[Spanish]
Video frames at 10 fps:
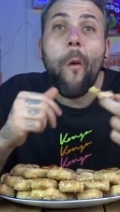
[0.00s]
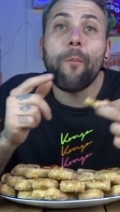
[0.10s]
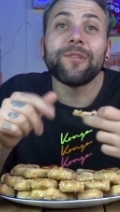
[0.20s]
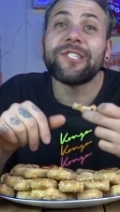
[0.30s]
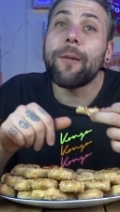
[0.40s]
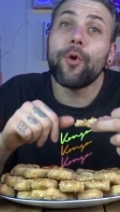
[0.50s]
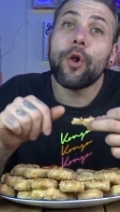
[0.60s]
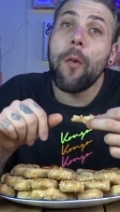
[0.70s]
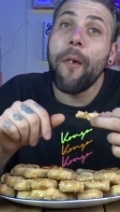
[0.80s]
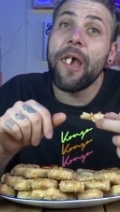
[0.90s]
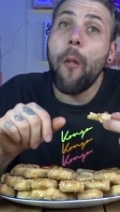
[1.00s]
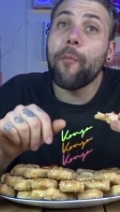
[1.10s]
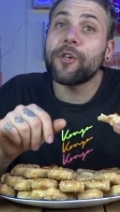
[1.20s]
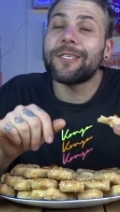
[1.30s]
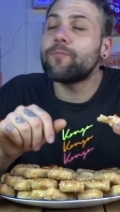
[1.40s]
Pisamos lo que me un
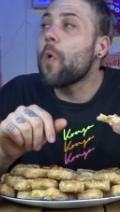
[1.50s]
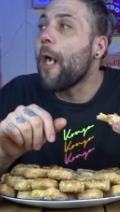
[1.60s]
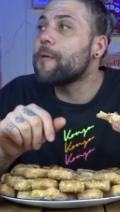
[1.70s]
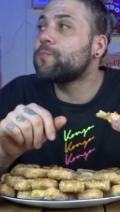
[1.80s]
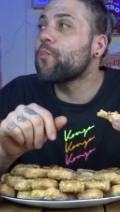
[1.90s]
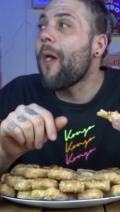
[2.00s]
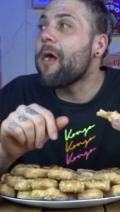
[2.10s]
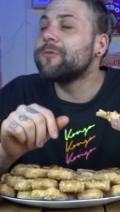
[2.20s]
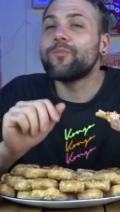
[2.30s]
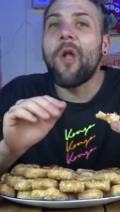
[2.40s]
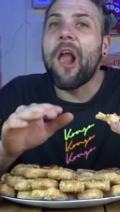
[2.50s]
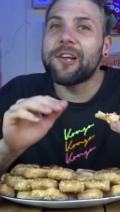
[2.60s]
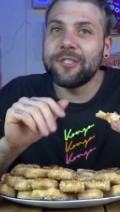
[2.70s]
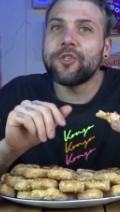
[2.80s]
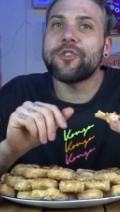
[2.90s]
porque...
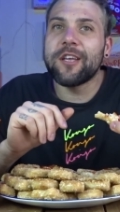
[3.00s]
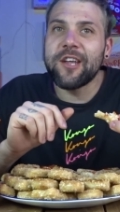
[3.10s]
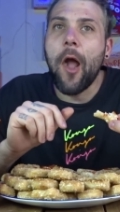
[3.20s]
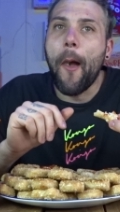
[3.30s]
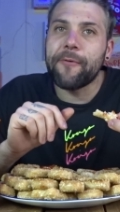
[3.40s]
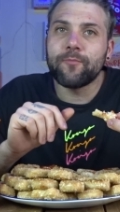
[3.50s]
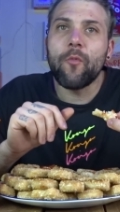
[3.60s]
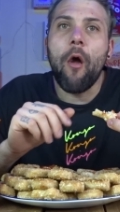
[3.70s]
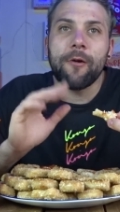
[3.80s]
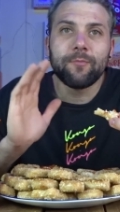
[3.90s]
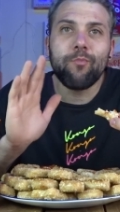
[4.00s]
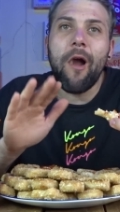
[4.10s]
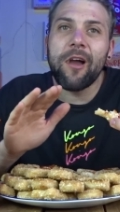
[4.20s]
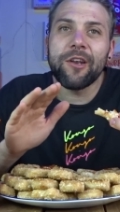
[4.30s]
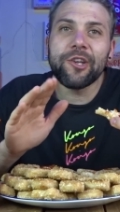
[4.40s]
En nota ya
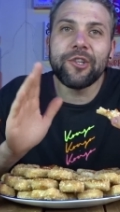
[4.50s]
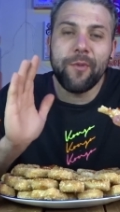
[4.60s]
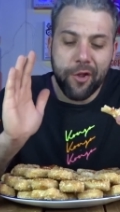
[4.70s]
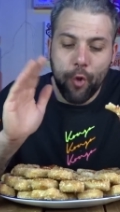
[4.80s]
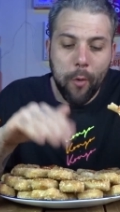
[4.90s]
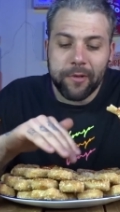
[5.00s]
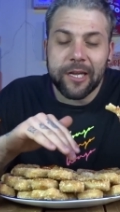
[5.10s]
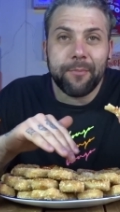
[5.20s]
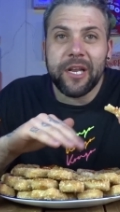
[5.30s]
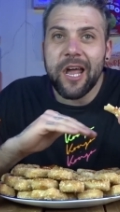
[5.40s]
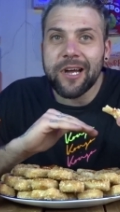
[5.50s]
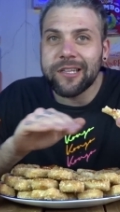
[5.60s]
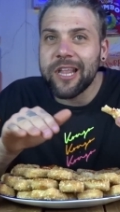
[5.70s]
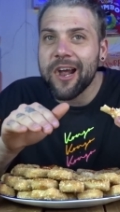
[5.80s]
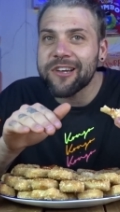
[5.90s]
bajar el rendimiento. La pila
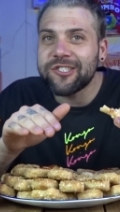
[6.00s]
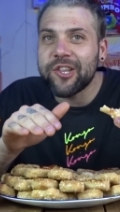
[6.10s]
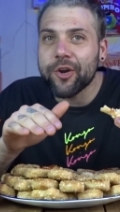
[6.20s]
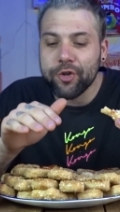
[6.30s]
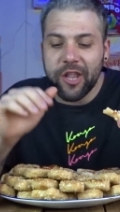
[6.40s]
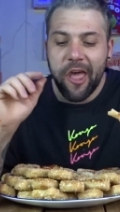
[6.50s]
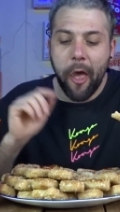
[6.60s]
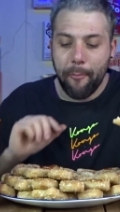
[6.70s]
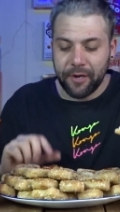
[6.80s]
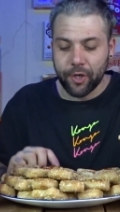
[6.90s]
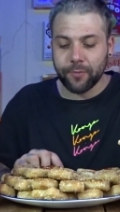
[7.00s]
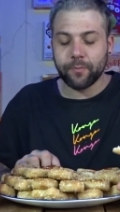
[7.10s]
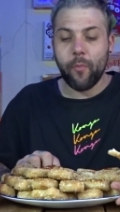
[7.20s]
está casi derrotada, pero